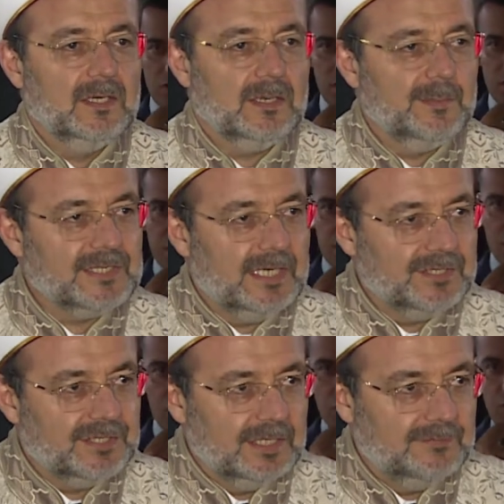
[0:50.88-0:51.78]
Ramazan-ı
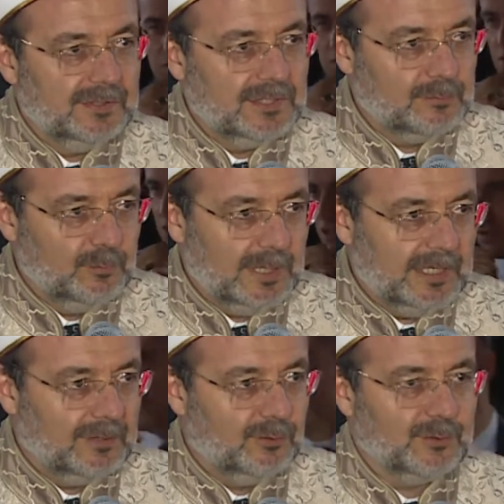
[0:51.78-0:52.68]
Şerifiniz
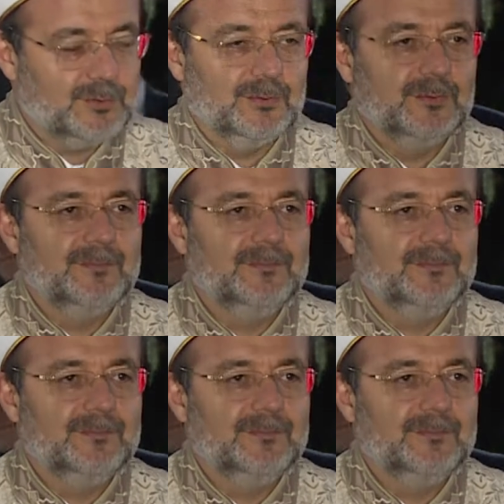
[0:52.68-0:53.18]
mübarek olsun.